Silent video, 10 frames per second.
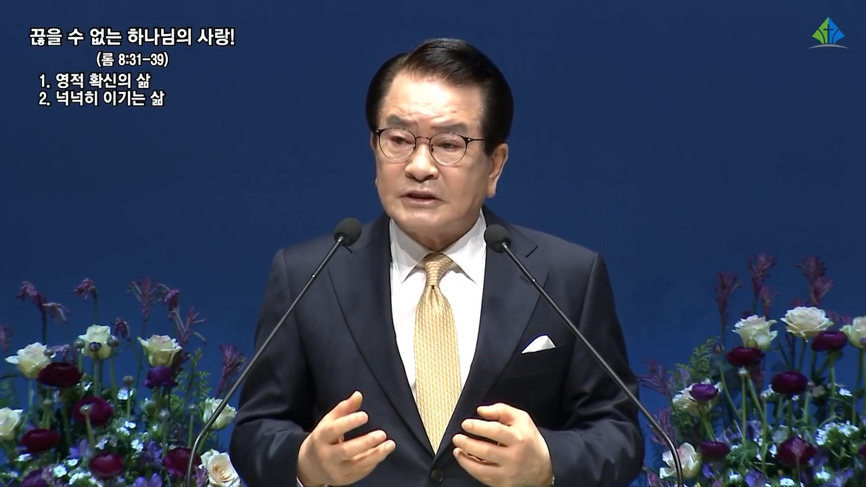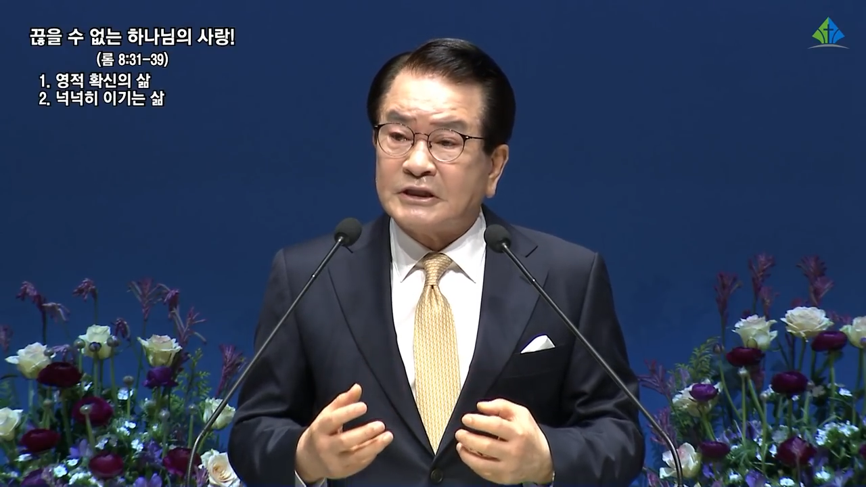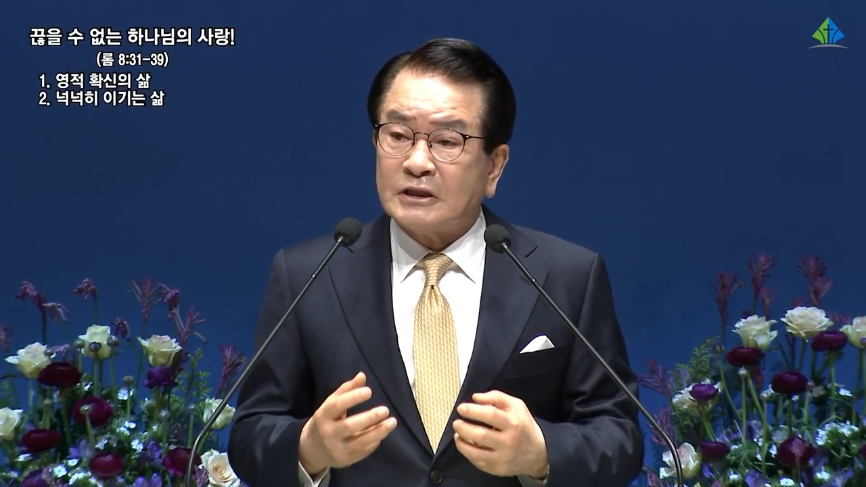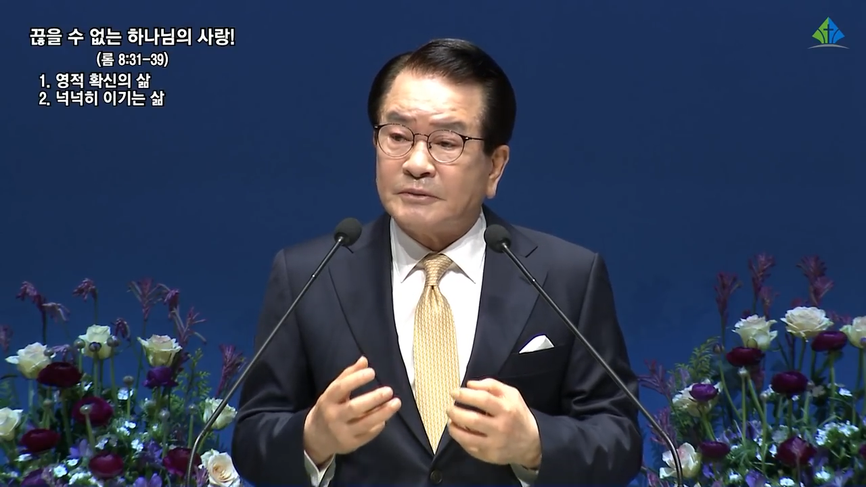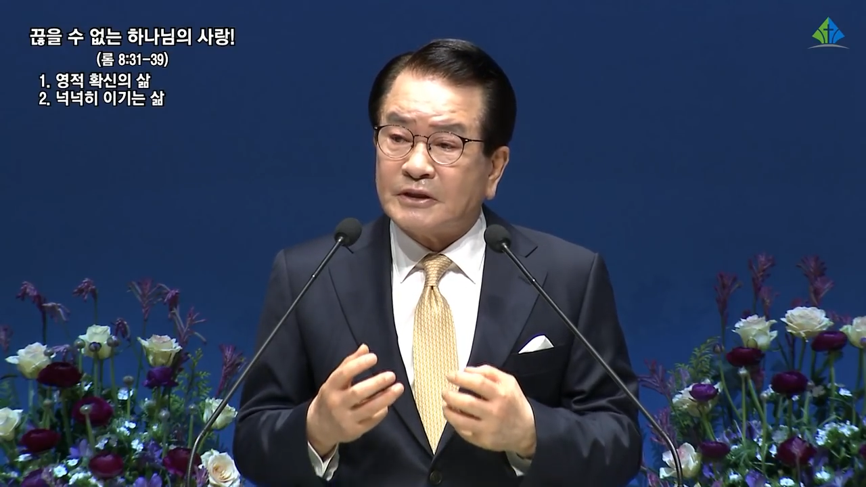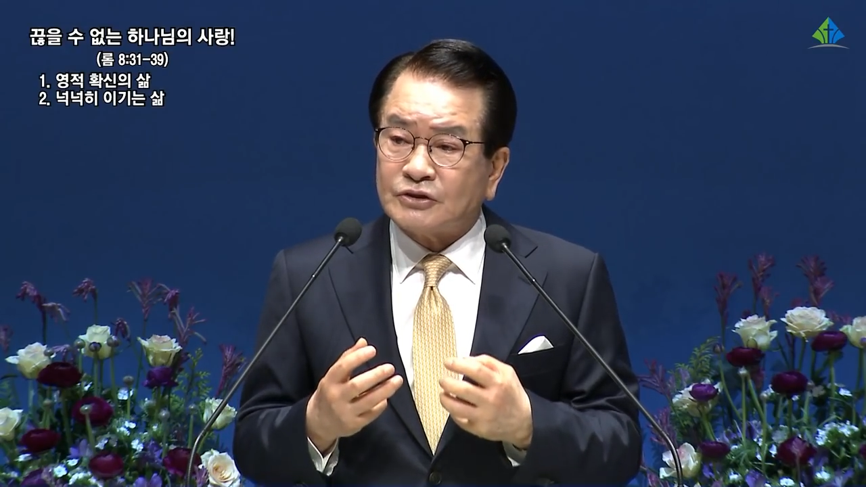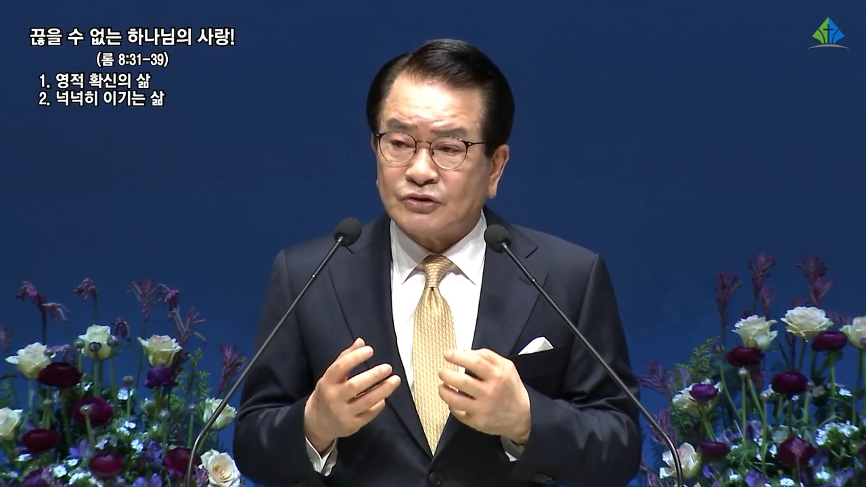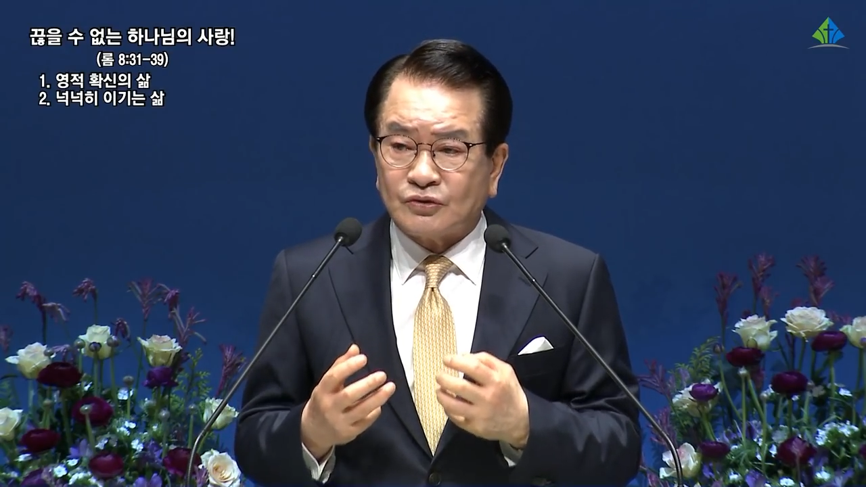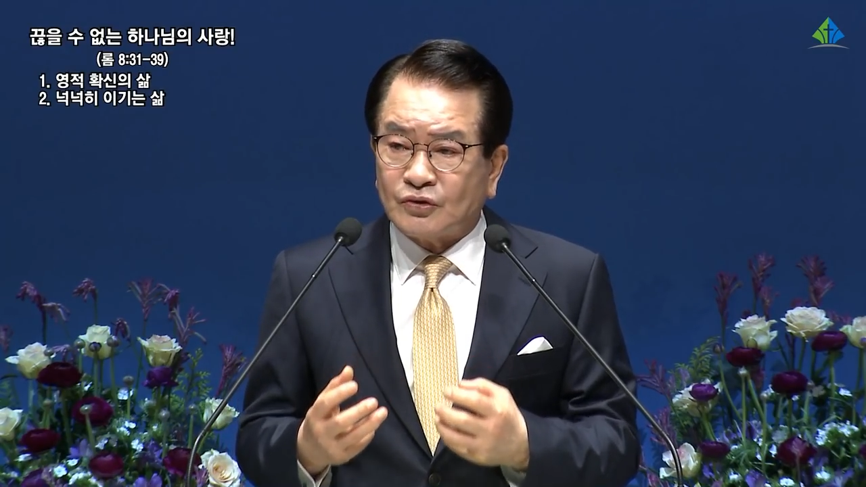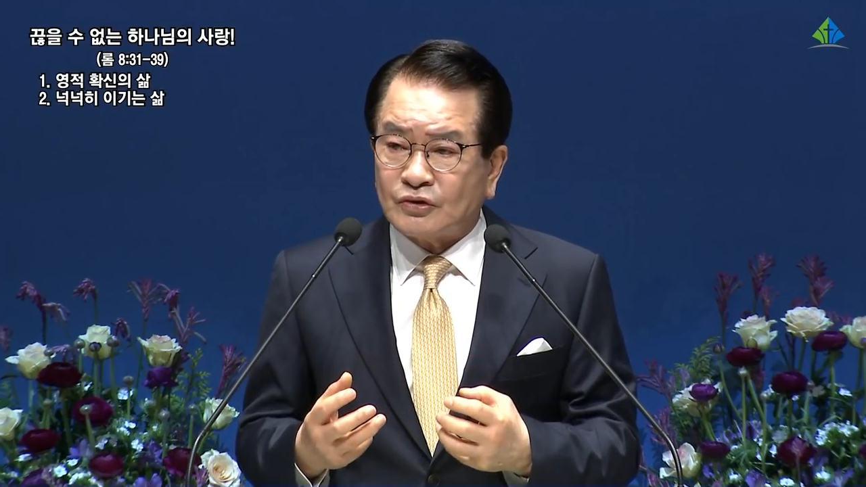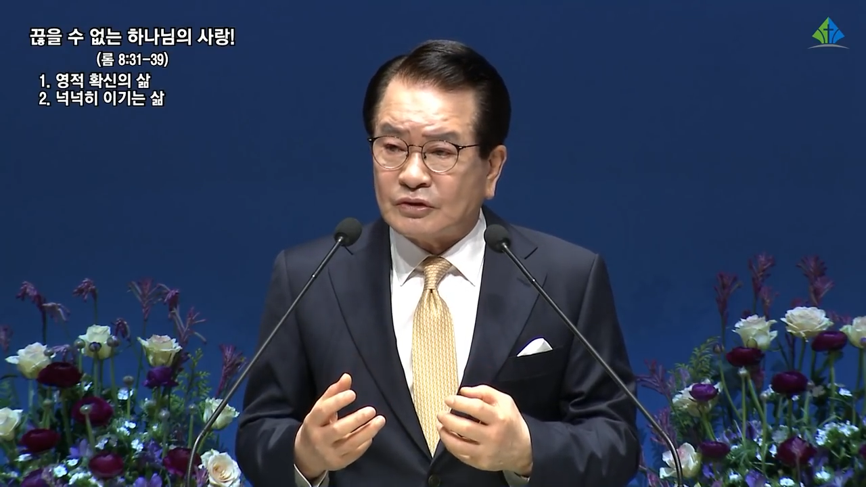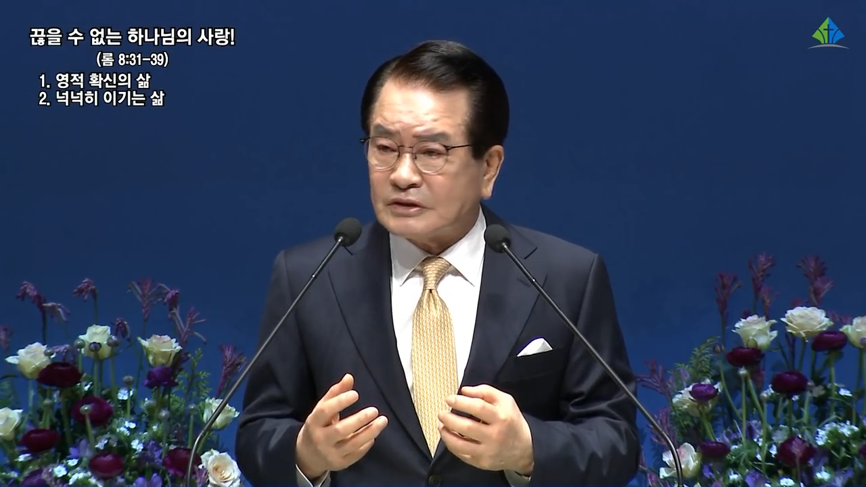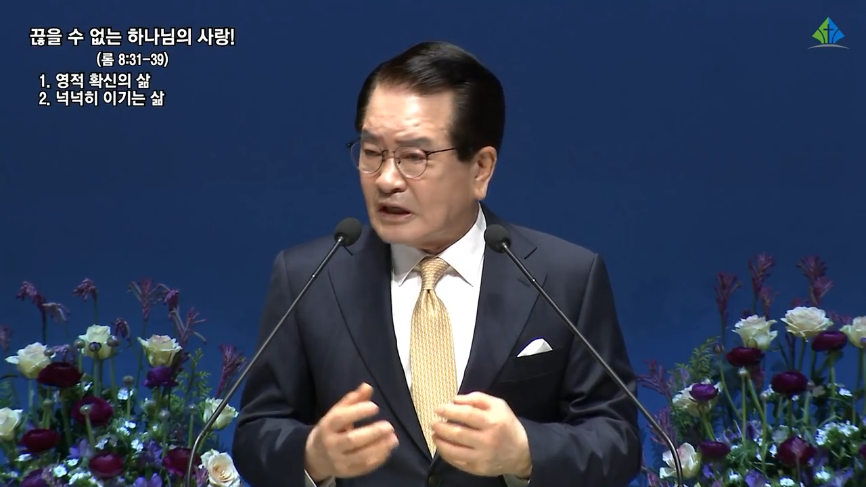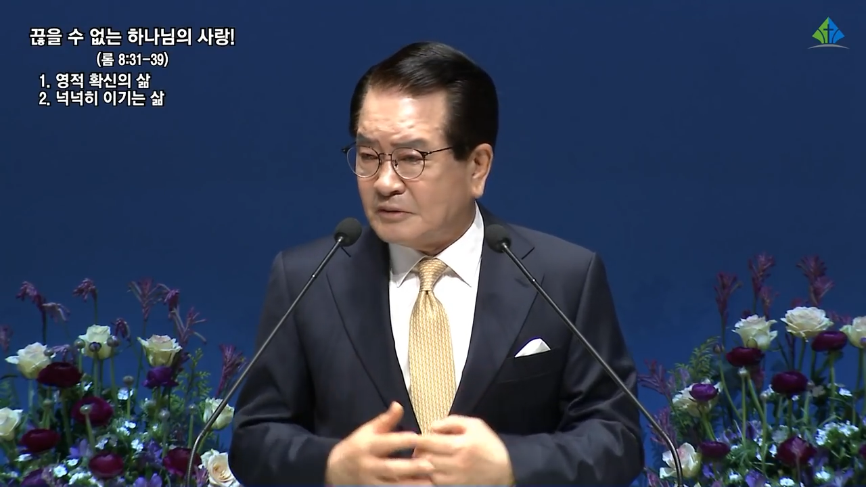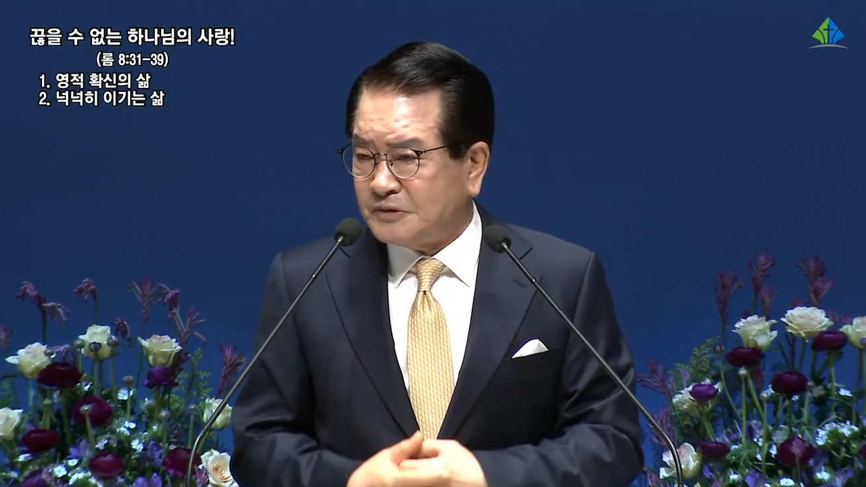체험한 성도는
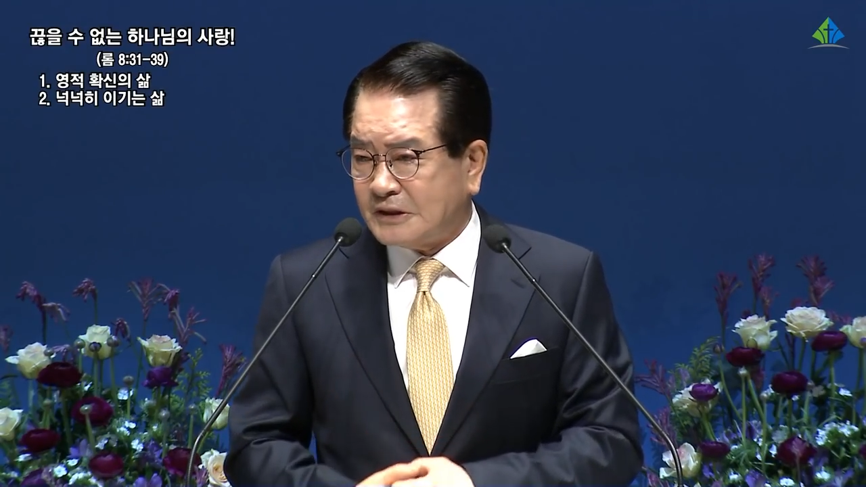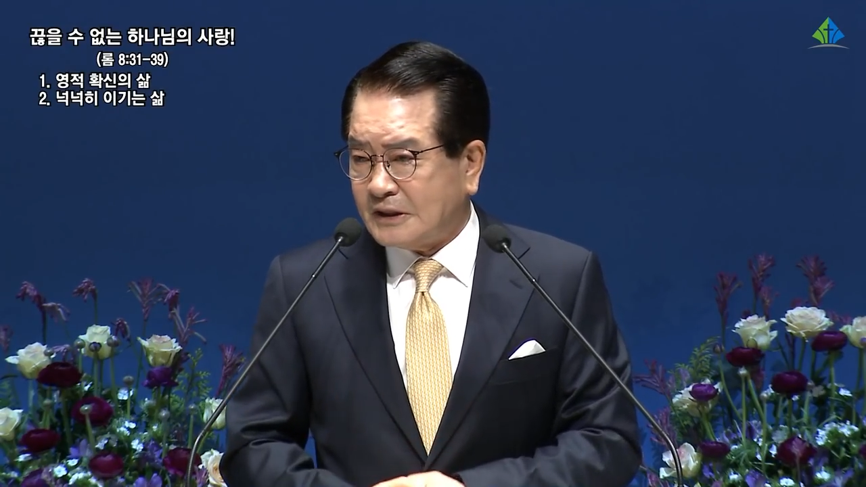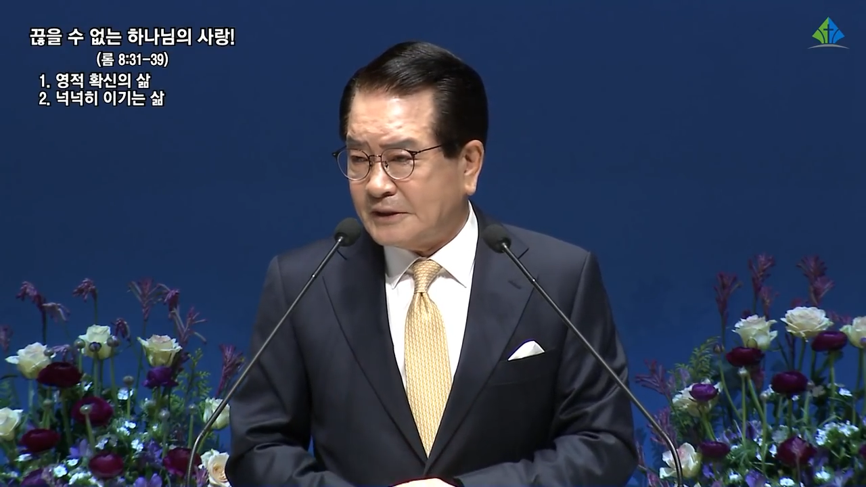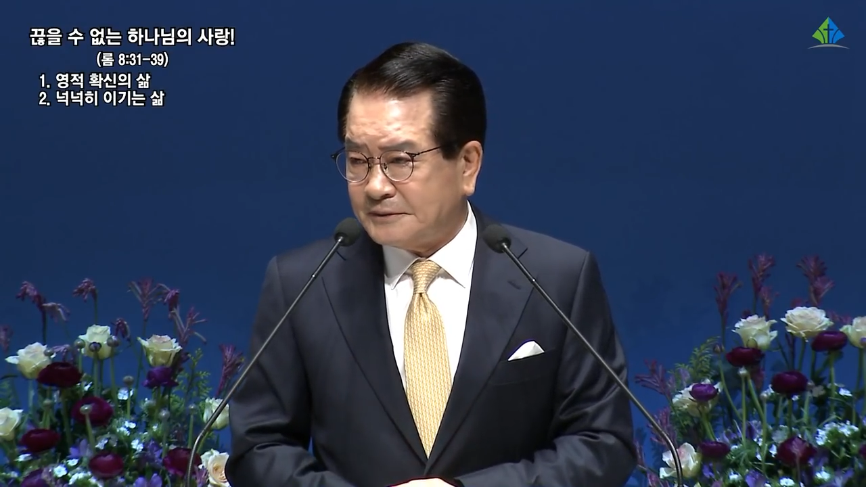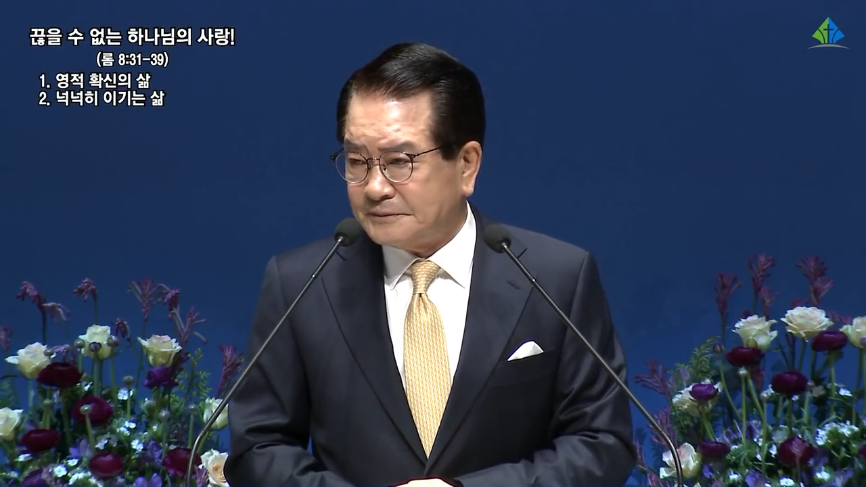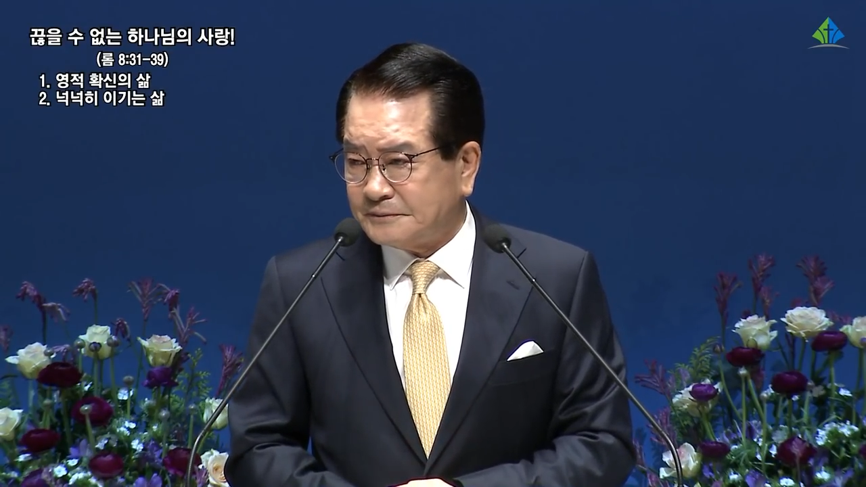다릅니다.